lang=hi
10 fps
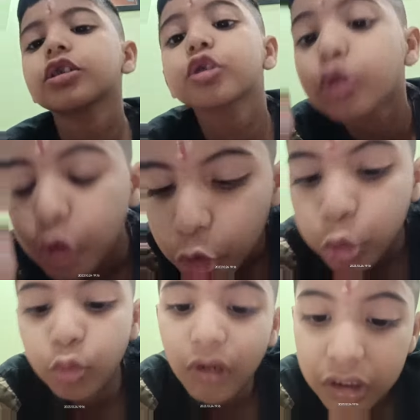आज
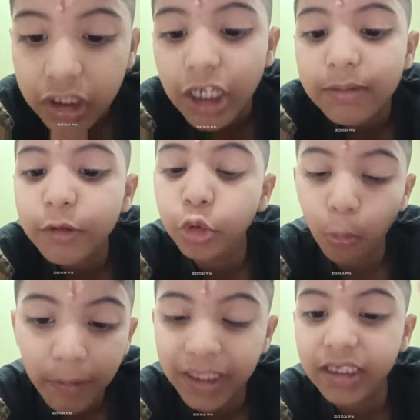तो कस साथ में दो
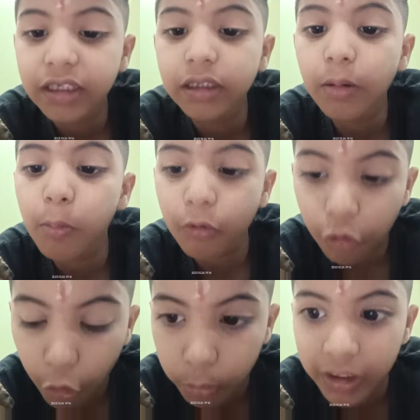मिनट के अंदर
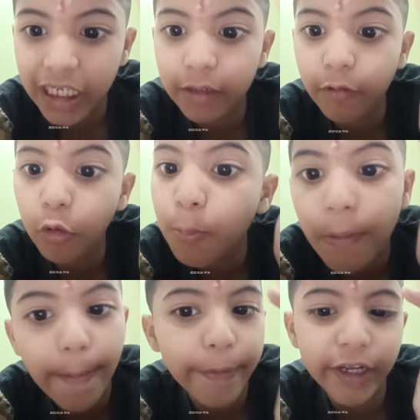ब्लॉग बनाने वालों
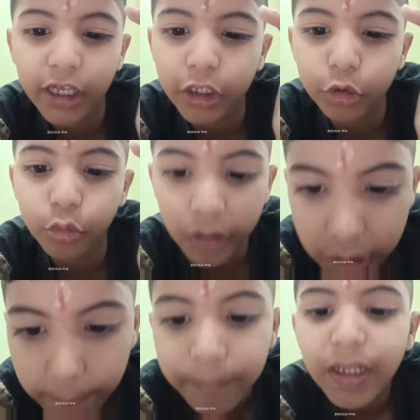पापा ने कहा
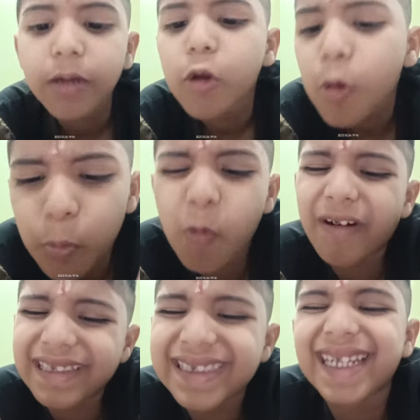
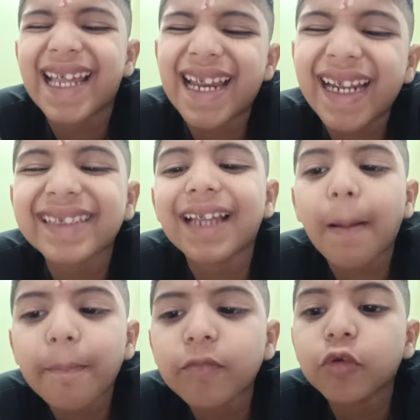मोबाइल चला रहा था
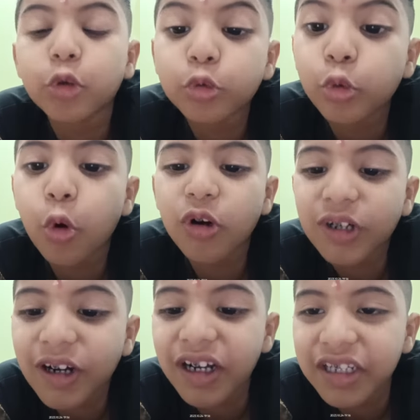तो
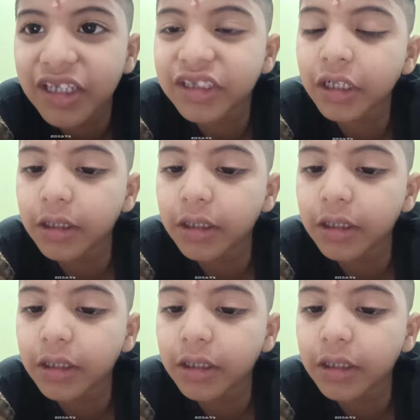डोका आ रहा था